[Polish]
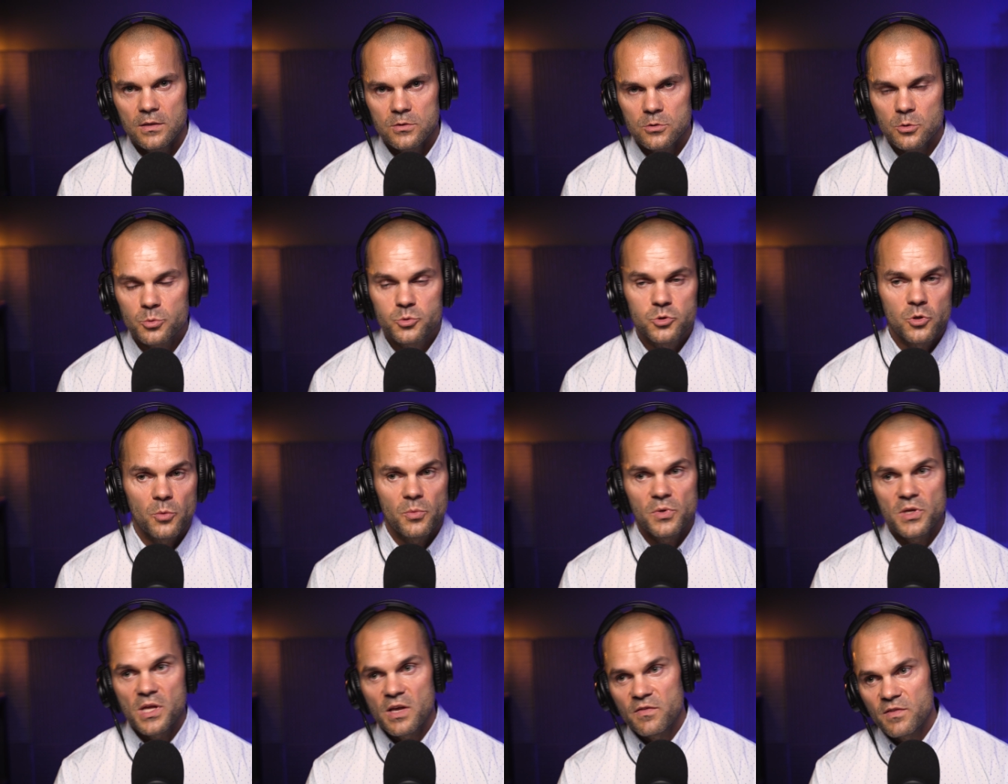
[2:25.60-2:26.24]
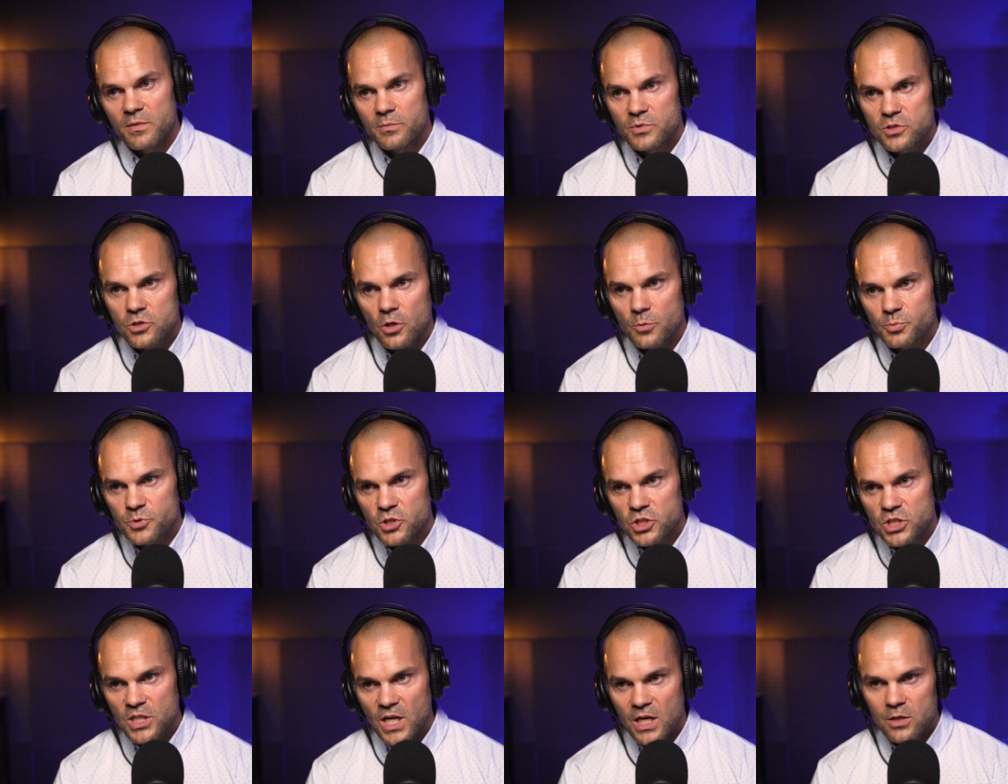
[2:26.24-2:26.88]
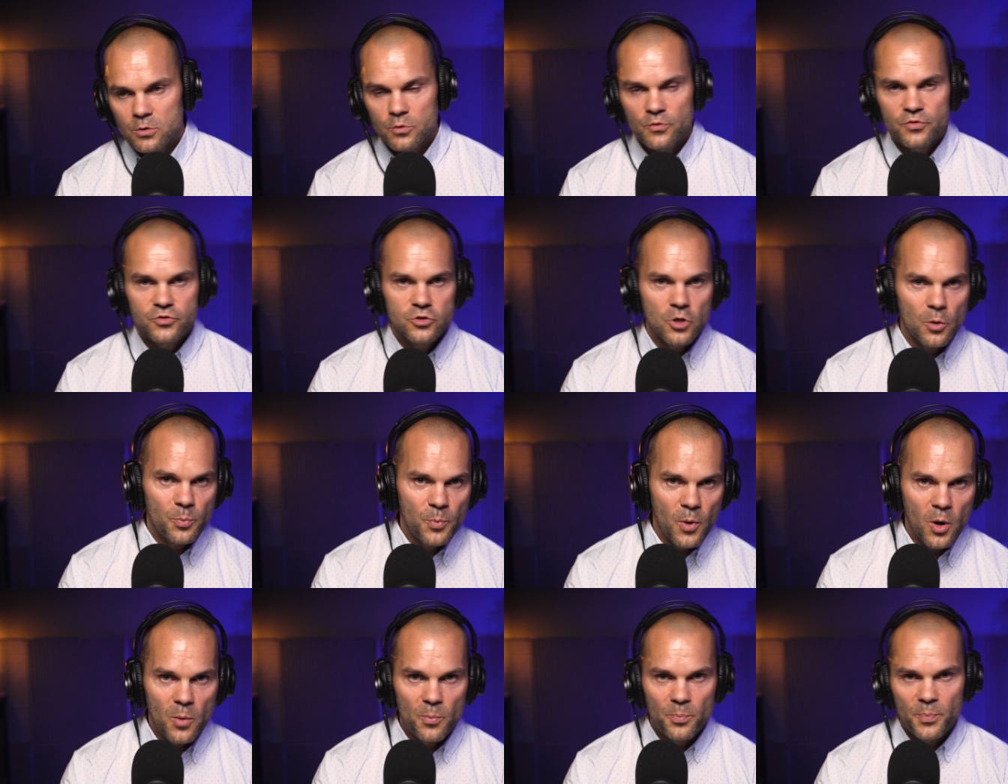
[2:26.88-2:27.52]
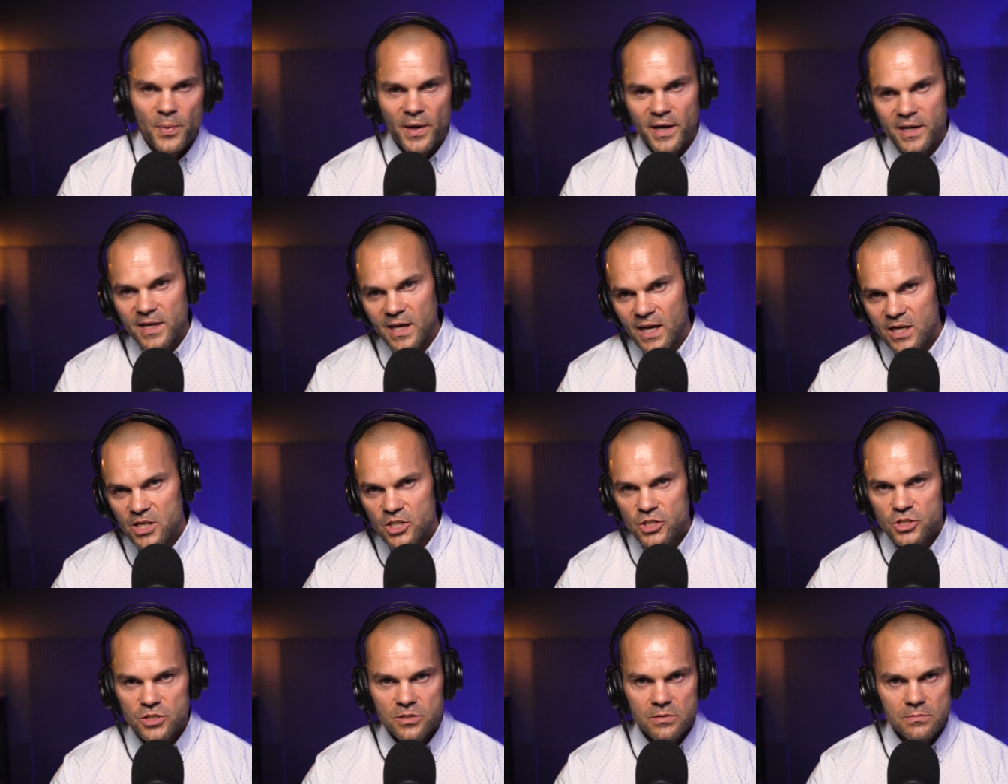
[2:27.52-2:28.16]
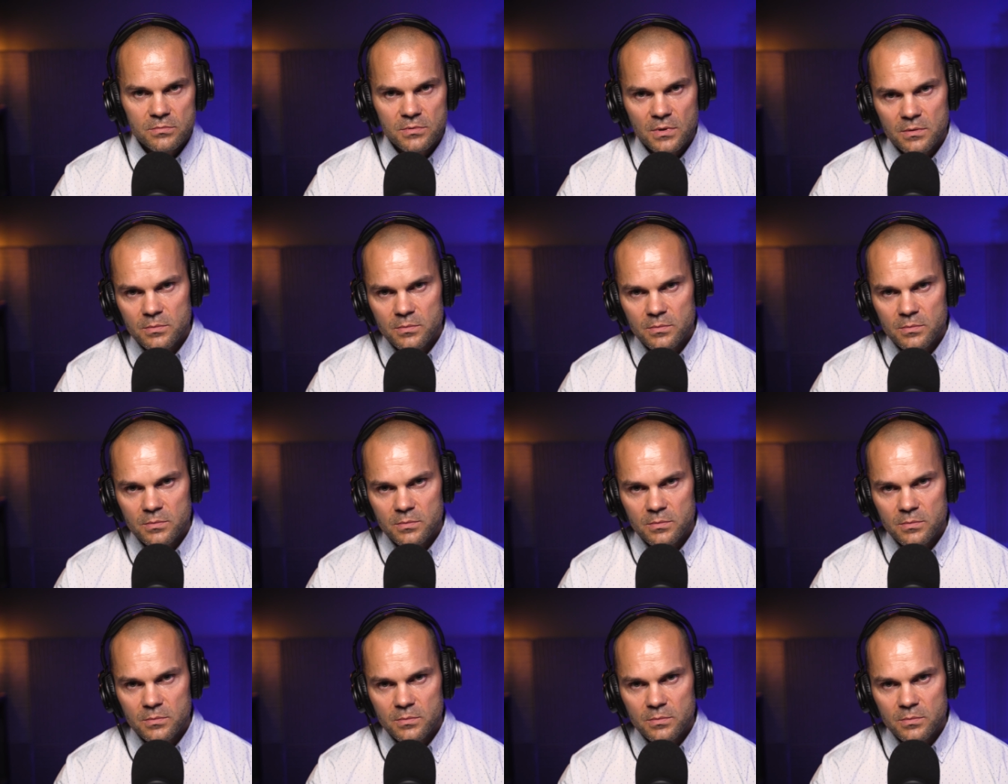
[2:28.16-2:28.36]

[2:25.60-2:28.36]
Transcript: zrób sobie, nie wiem, 100 przysiadów, 100 pompek, jakieś,